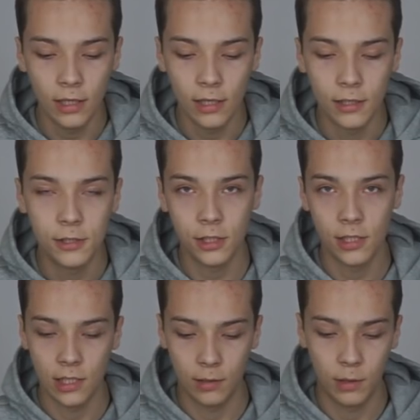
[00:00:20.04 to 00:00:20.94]
kanale.
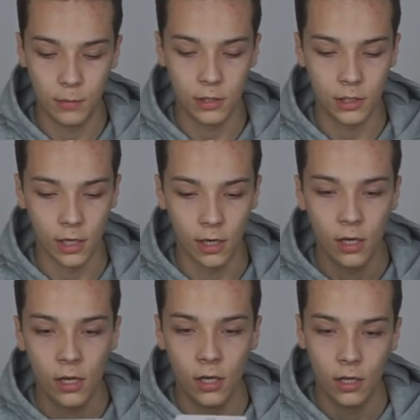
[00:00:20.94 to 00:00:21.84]
Dzisiaj zajmiemy się
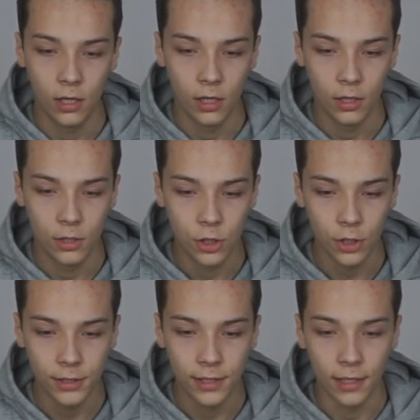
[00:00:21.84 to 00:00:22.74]
y,
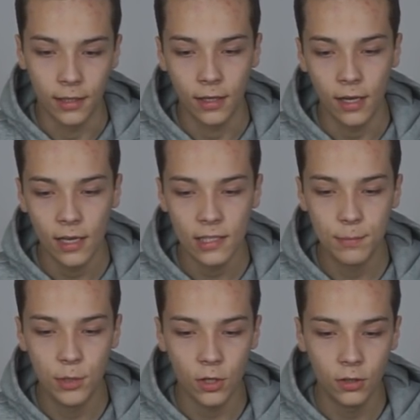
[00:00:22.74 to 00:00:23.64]
Joytek
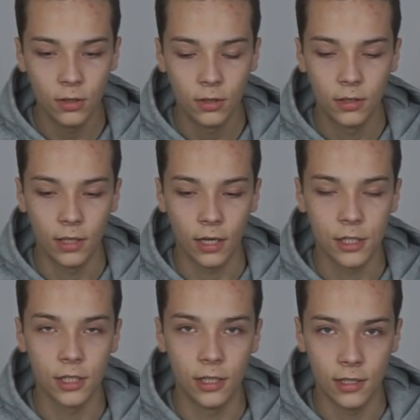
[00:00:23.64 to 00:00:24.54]
Espion,
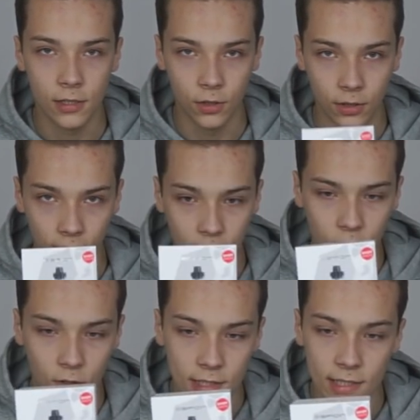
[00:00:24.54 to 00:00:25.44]
także jest to taki
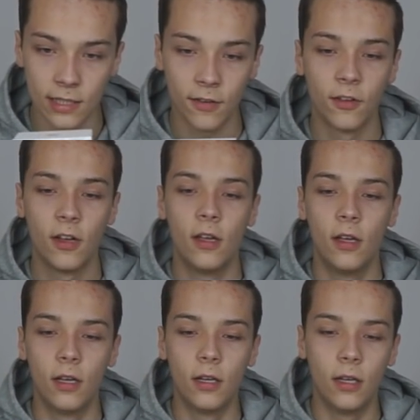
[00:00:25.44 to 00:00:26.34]
oto zestaw.
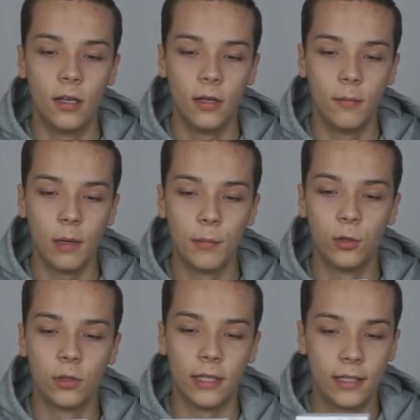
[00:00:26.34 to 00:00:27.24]
E, mamy
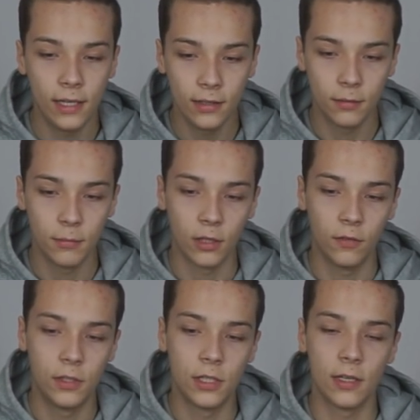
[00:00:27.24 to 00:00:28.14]
tutaj kit,
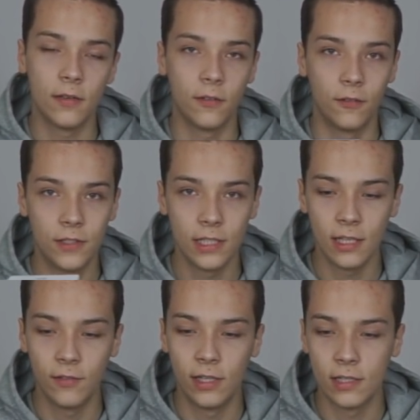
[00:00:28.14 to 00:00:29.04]
mianowicie w
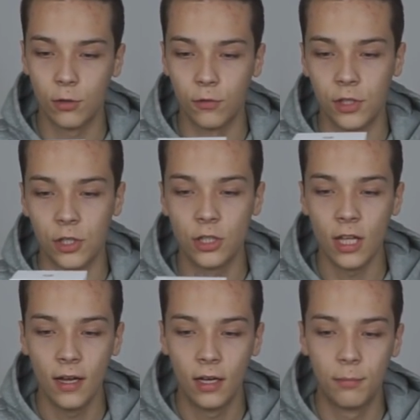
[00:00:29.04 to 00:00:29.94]
zestawie jest również
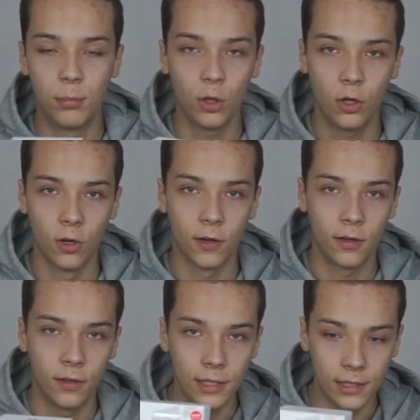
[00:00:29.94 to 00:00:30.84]
tank Procore
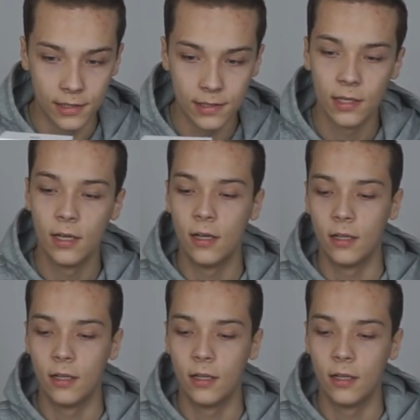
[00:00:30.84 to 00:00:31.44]
X.